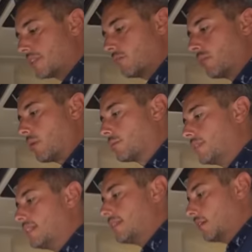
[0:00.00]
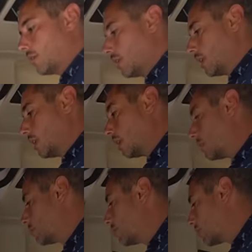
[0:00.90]
sympa aussi, c'est que
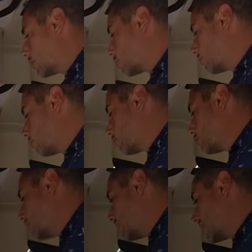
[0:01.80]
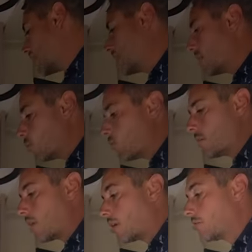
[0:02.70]
en admettant que vous décaliez ou
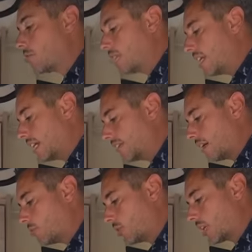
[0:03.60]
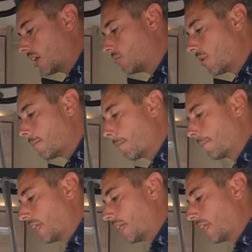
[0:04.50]
même enleviez la table carrément,